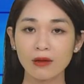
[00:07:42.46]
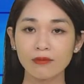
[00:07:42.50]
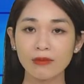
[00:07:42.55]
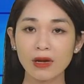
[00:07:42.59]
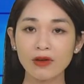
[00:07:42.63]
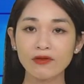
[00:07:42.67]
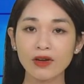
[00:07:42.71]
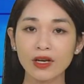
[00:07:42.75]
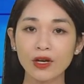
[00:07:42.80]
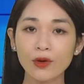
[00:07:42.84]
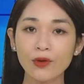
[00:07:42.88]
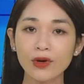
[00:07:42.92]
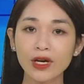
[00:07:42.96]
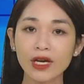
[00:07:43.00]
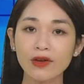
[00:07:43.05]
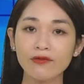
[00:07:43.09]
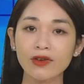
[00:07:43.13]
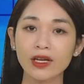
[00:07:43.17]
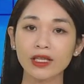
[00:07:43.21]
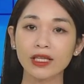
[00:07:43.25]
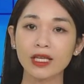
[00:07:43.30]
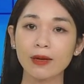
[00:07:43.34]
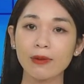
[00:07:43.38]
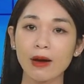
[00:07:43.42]
Bệnh viện Hữu nghị
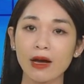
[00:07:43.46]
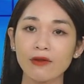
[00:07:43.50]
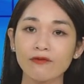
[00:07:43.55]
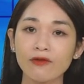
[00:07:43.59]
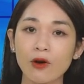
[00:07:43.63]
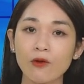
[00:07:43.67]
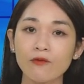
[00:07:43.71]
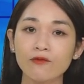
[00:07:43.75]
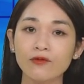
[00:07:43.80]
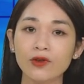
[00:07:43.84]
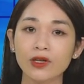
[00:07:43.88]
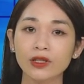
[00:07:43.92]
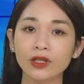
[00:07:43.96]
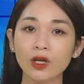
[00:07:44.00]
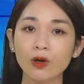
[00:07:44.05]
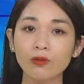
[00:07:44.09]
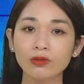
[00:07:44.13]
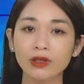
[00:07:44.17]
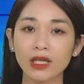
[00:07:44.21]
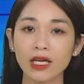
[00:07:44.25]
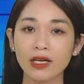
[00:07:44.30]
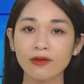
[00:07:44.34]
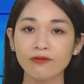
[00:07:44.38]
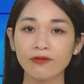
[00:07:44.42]
Việt Tiệp Hải Phòng vừa
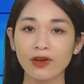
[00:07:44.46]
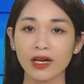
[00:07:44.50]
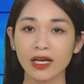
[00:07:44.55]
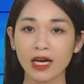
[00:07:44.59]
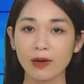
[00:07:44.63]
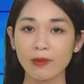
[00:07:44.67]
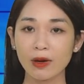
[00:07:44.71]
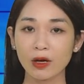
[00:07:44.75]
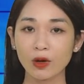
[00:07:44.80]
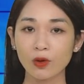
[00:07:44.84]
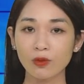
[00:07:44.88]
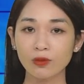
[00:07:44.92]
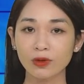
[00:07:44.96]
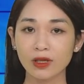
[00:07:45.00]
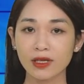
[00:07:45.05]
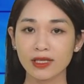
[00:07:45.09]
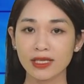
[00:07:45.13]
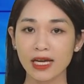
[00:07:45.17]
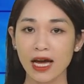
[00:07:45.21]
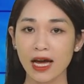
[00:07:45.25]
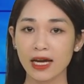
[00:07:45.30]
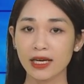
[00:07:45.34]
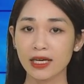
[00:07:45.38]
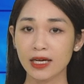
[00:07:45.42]
thông tin về ca bệnh ung thư
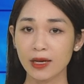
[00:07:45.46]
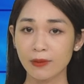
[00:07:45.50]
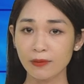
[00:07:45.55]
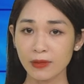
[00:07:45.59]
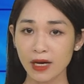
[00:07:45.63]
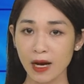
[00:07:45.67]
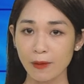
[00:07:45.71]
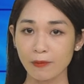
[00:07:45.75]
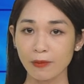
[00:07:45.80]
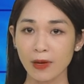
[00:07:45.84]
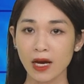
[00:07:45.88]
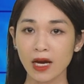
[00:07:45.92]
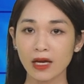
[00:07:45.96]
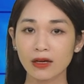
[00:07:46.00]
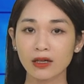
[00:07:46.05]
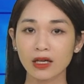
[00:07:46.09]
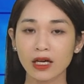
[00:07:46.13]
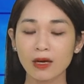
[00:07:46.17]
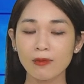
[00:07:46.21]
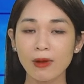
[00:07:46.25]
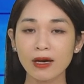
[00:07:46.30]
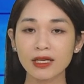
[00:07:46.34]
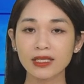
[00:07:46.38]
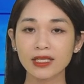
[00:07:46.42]
da hiếm gặp
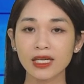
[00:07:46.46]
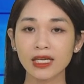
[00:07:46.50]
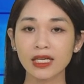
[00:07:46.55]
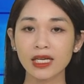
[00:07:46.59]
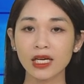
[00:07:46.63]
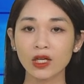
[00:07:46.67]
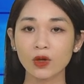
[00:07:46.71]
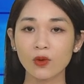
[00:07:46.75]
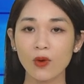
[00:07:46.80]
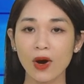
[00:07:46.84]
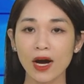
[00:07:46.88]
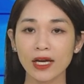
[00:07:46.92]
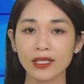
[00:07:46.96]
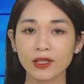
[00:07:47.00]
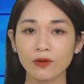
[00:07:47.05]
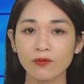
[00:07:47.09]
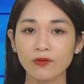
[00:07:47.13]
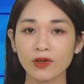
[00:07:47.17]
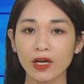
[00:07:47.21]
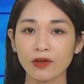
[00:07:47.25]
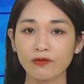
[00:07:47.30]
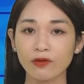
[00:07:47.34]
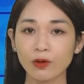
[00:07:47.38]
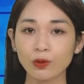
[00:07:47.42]
được các bác sĩ liên khoa
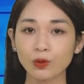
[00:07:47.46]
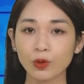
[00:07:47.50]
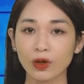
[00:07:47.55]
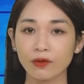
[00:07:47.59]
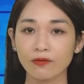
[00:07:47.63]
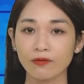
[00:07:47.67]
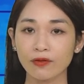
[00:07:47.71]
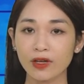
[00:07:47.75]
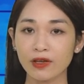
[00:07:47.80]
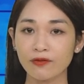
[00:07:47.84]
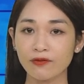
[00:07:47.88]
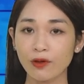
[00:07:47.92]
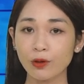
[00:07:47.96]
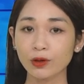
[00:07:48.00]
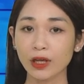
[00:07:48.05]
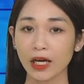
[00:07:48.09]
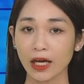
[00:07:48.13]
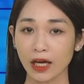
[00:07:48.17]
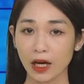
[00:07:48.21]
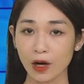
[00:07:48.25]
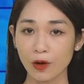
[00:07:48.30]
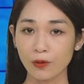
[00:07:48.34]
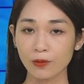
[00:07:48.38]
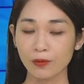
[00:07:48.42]
trong viện phẫu thuật vi phẫu
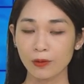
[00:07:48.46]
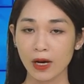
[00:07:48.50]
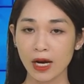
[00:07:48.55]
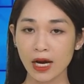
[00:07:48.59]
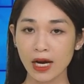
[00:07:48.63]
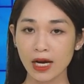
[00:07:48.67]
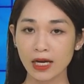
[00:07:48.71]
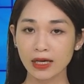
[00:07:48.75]
thành công.